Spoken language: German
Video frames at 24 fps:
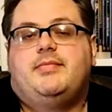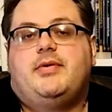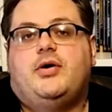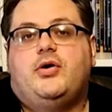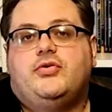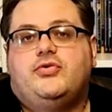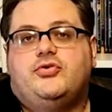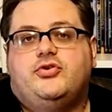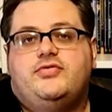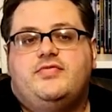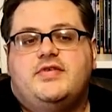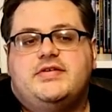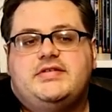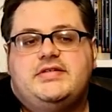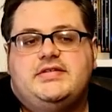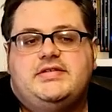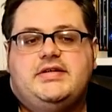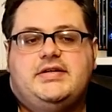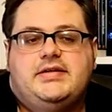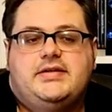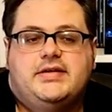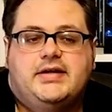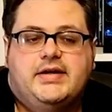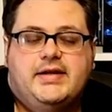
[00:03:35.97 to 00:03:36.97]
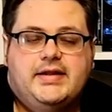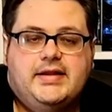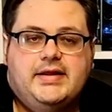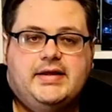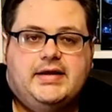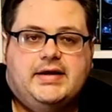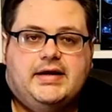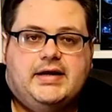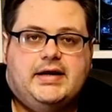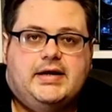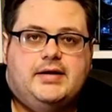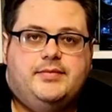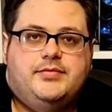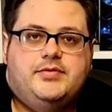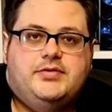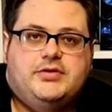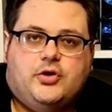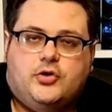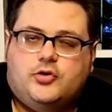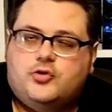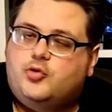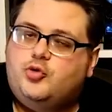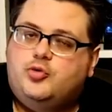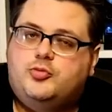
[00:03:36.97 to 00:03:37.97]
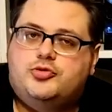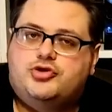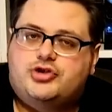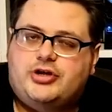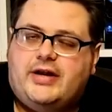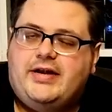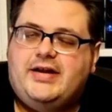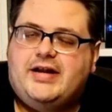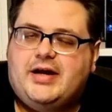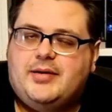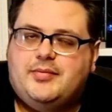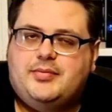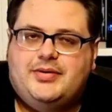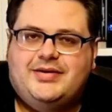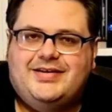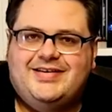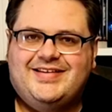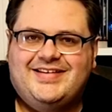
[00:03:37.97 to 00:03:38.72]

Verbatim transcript: Bauhaus-Universität, ähm, die ich auch gut bestanden habe.